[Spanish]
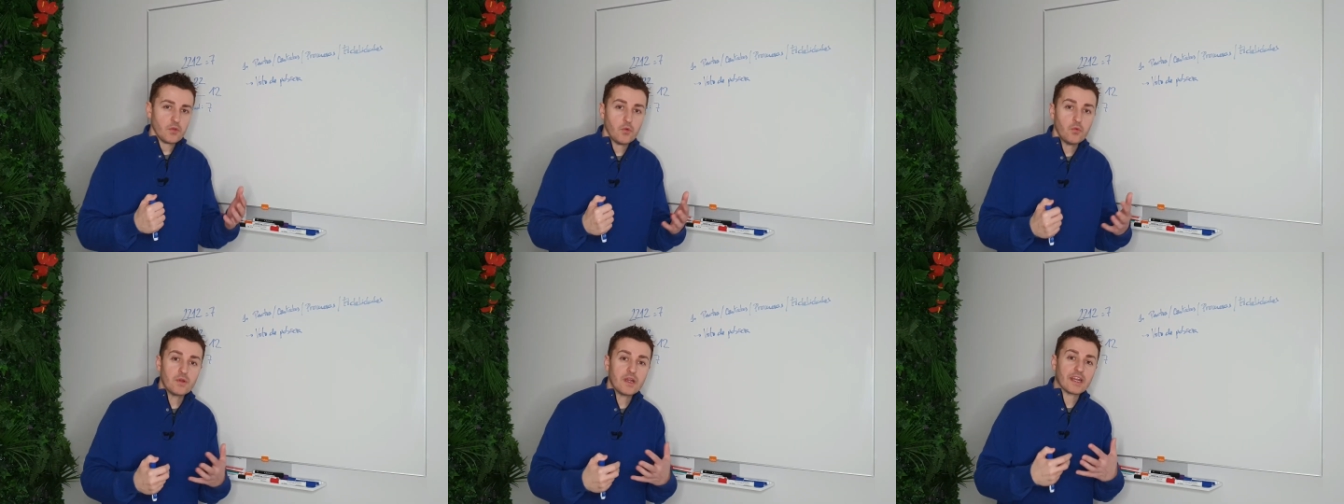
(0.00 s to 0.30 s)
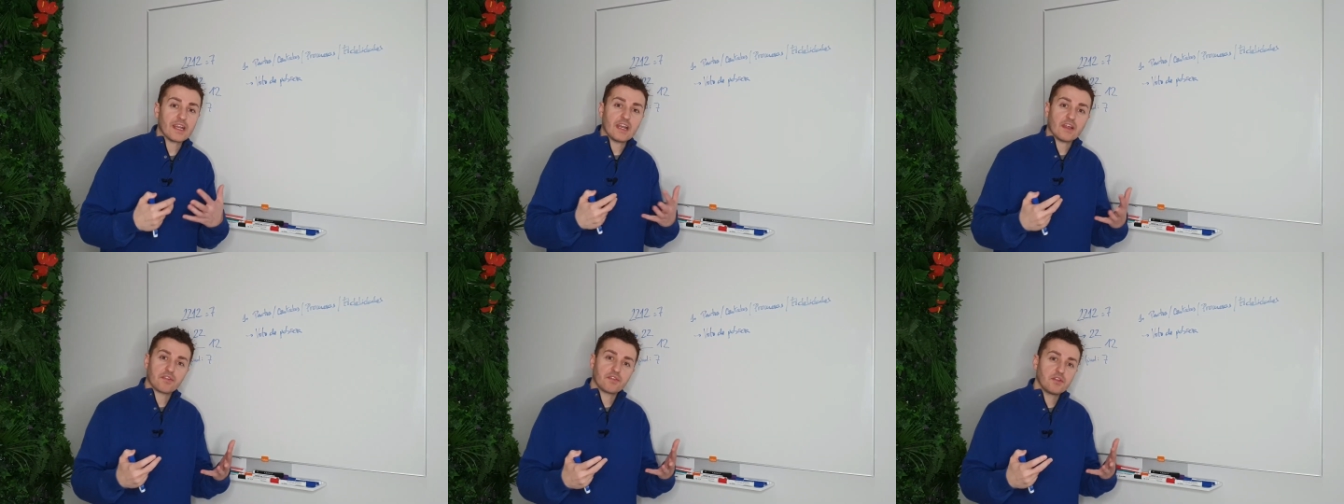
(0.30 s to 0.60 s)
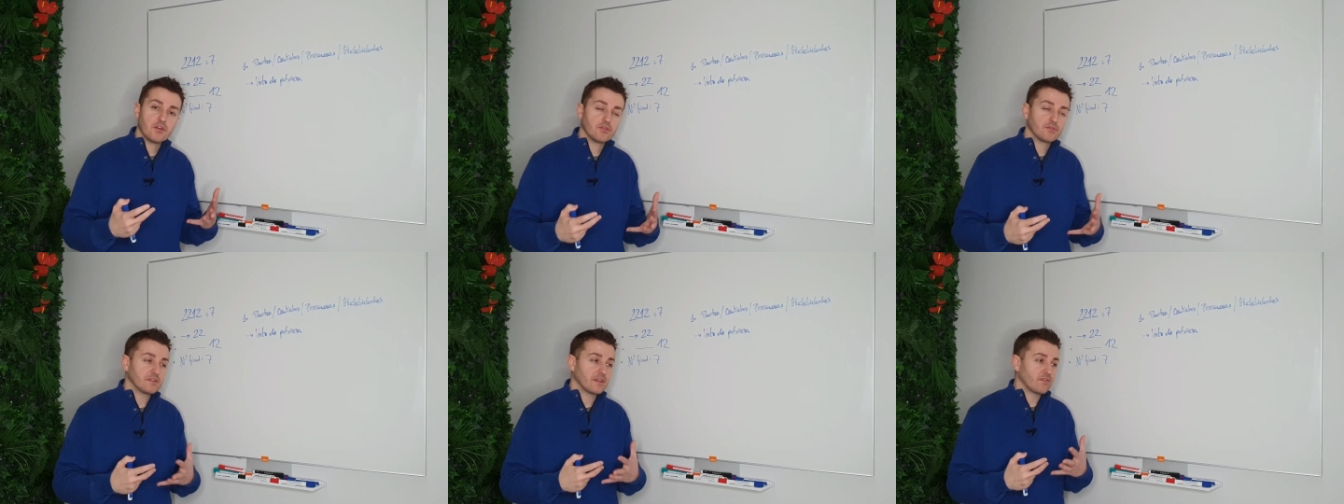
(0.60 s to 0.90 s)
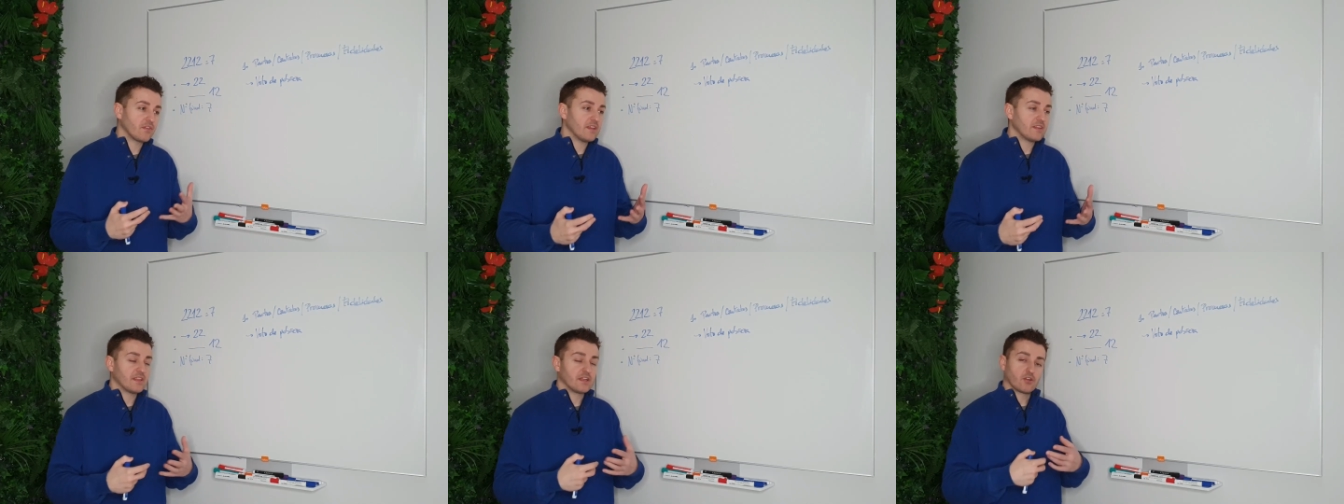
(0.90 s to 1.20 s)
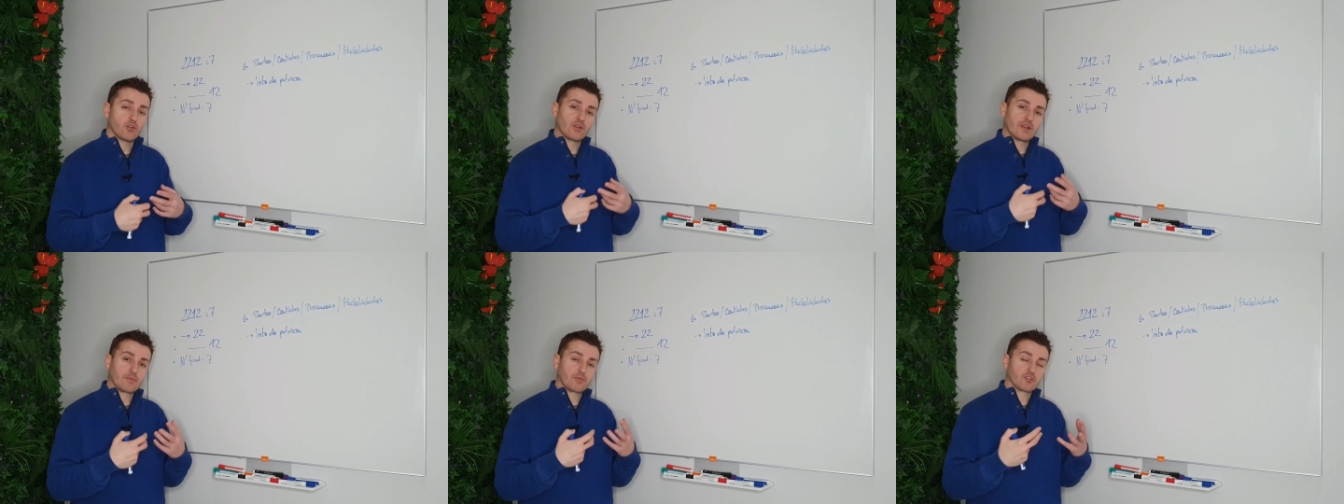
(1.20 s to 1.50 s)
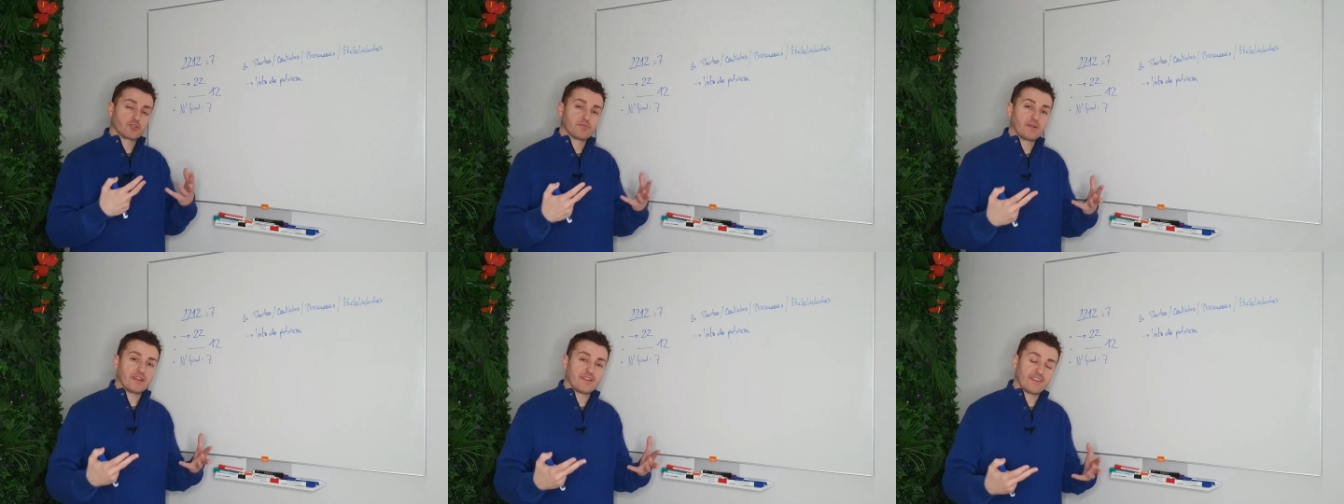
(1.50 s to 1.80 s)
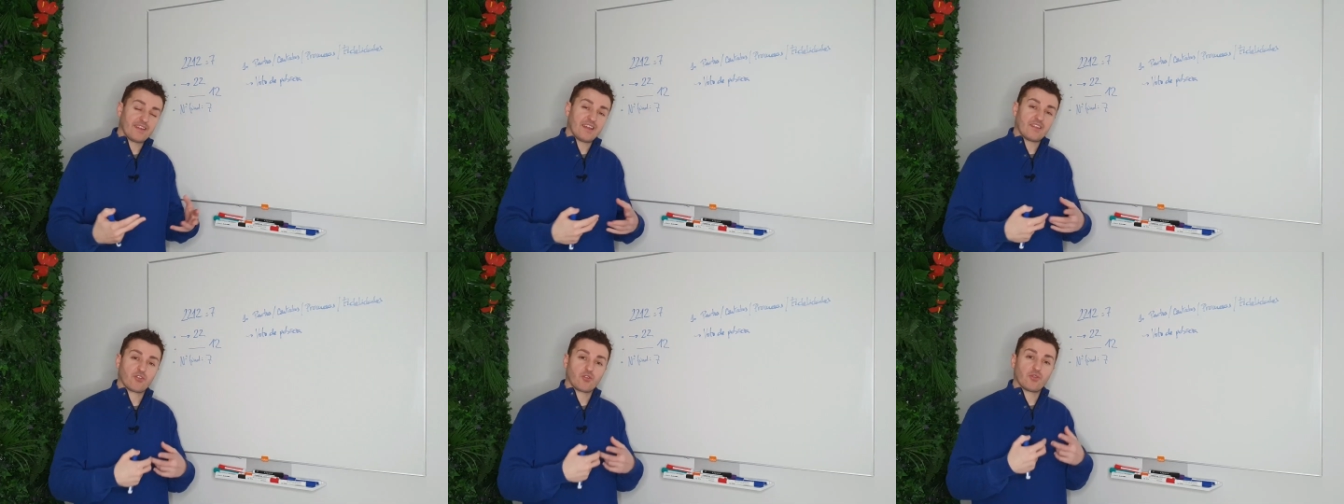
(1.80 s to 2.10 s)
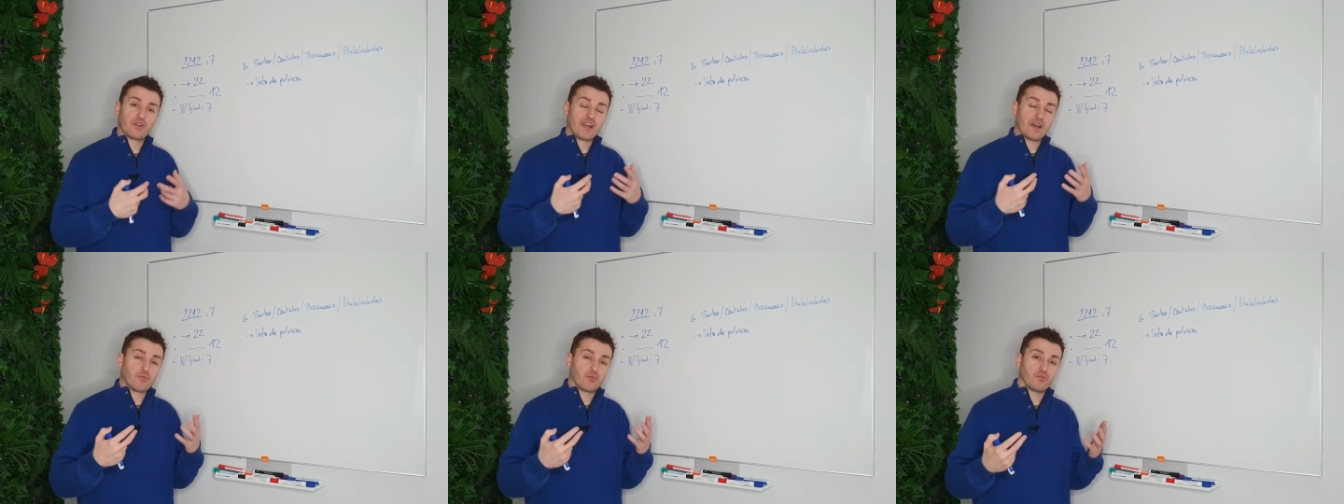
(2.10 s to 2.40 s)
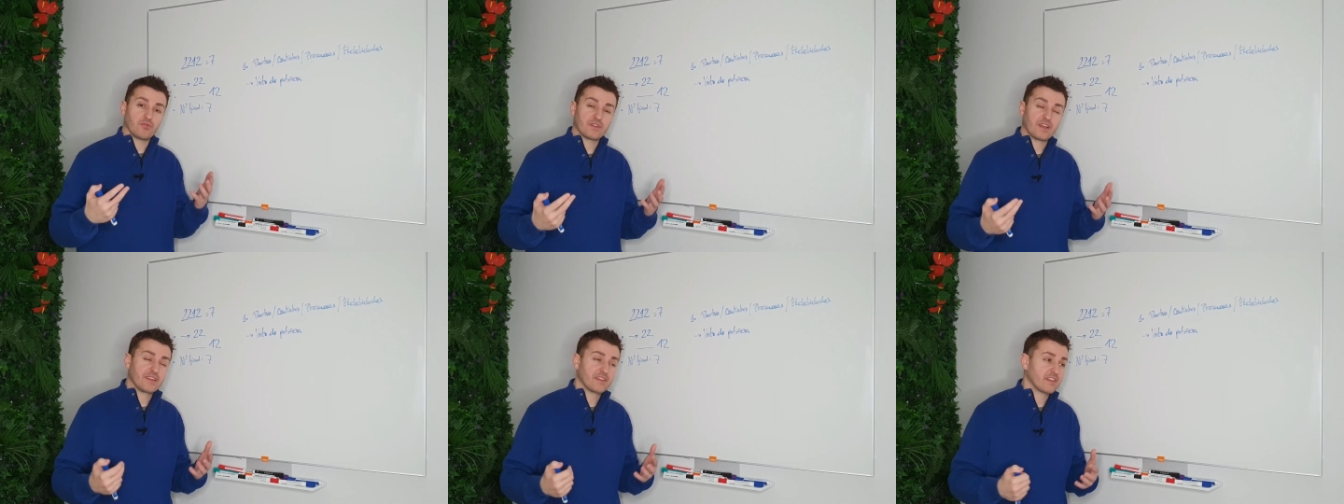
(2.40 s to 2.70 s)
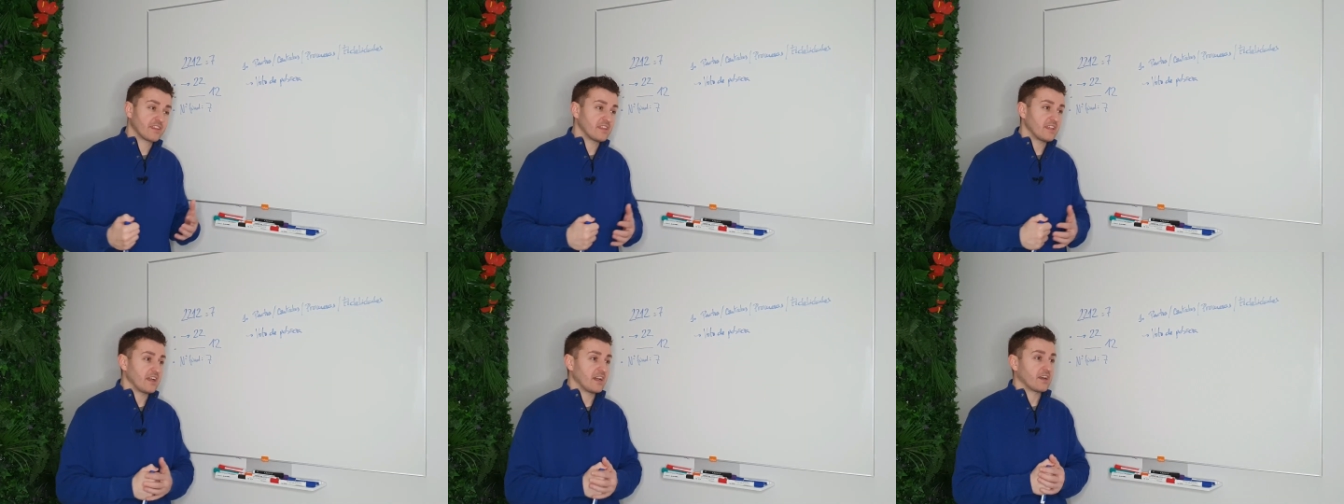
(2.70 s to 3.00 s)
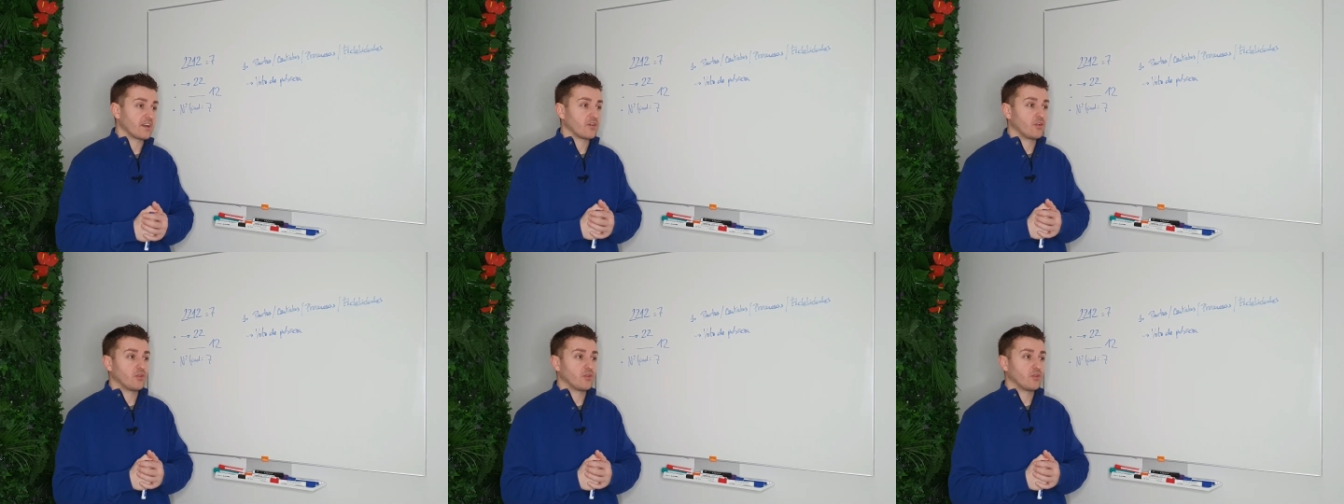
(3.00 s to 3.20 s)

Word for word: una relación difícil con la prosperidad, con la abundancia,